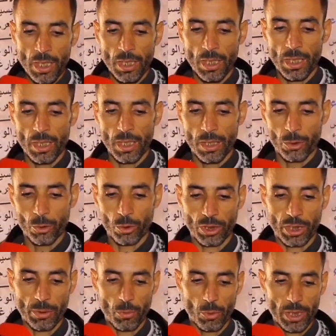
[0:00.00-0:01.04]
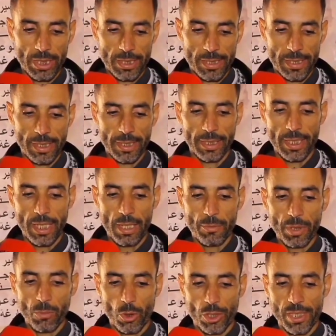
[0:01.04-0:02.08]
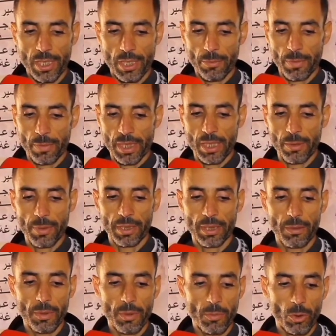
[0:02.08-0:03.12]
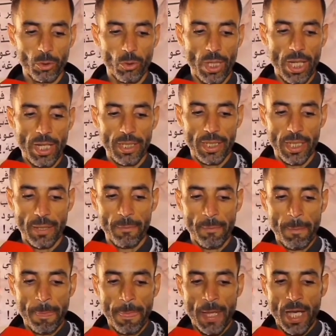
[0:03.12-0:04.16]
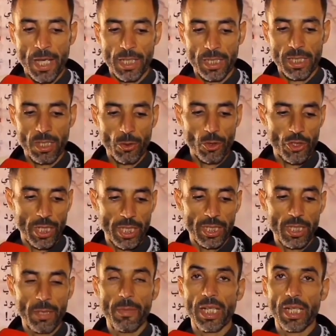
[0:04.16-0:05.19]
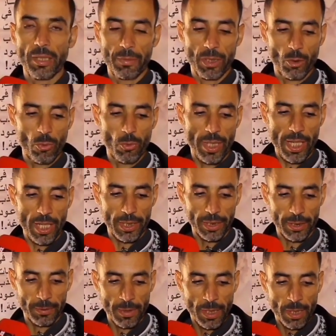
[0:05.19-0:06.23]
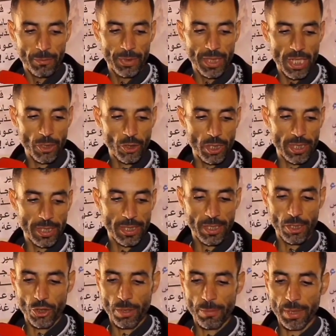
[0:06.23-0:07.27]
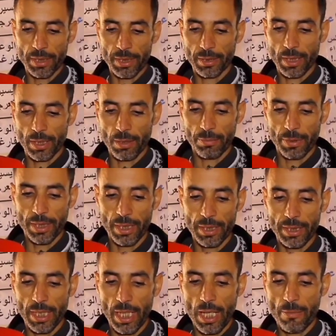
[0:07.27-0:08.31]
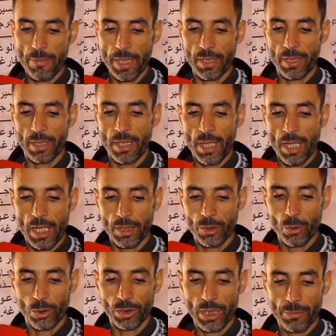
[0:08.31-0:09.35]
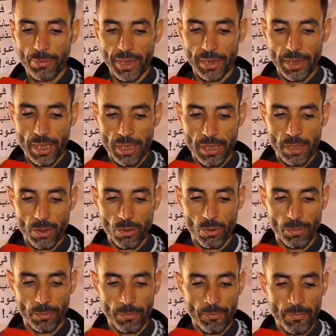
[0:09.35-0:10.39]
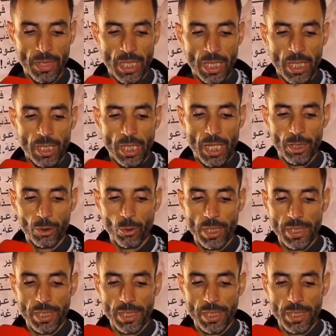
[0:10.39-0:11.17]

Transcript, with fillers: آه، يطيب لي السيد العامل المحترم ارتباطا بالموضوع اعلاه أن أتوجه إلى مقامكم العالي من أجل الاستجابة للطلب الذي آمل أن يحظى بعنايتكم حيث